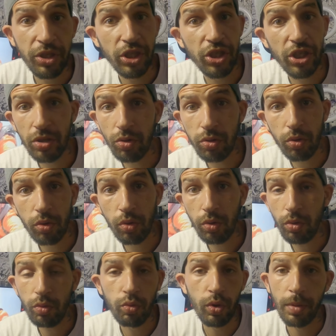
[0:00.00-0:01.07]
un petit 10
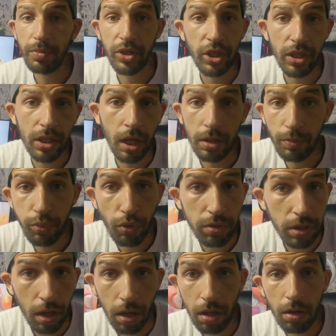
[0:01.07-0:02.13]
euros ou un petit
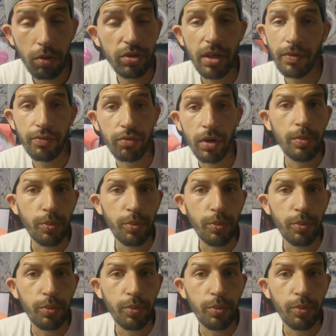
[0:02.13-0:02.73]
30%, on s'en fout.